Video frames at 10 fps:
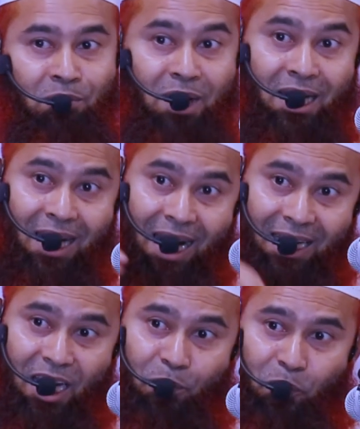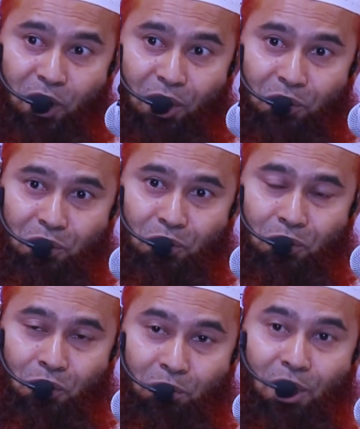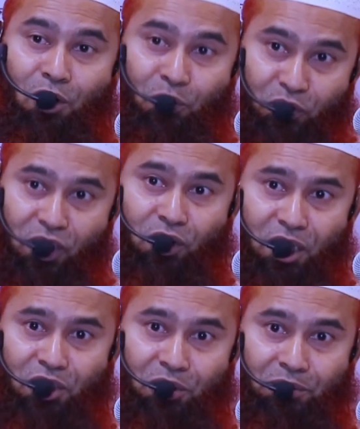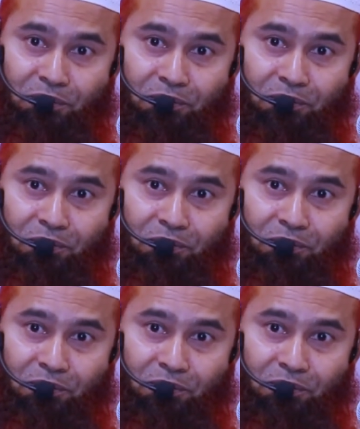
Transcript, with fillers: ইমান আনার পরেও তোমরা কুফুরি করেছো